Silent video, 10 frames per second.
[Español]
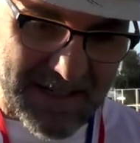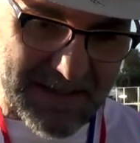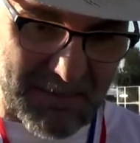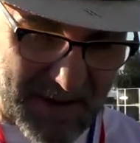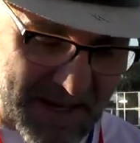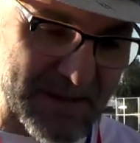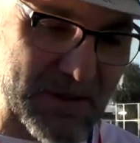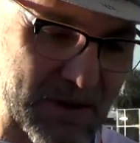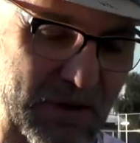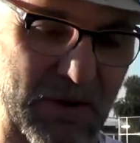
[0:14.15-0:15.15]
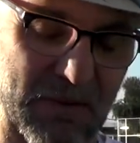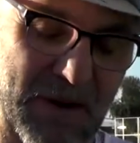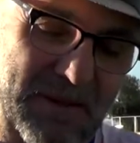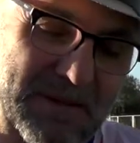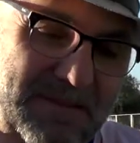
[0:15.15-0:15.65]
También yo,
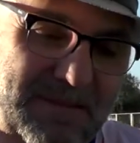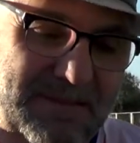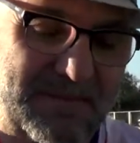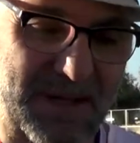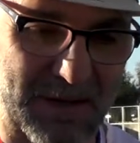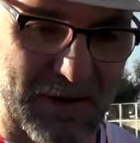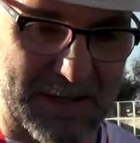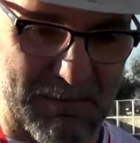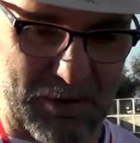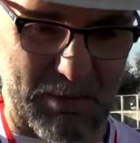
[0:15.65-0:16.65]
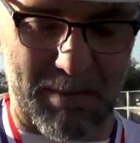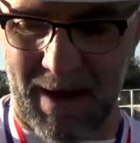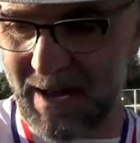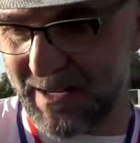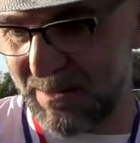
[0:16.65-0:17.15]
bueno, tengo el ejemplo de mi
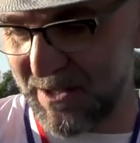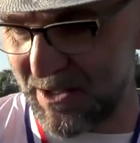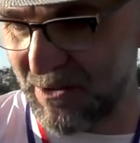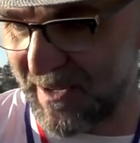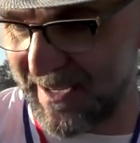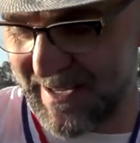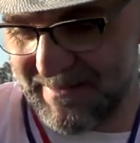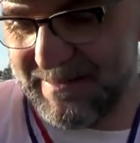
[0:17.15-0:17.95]
padre, de mi tío que eran...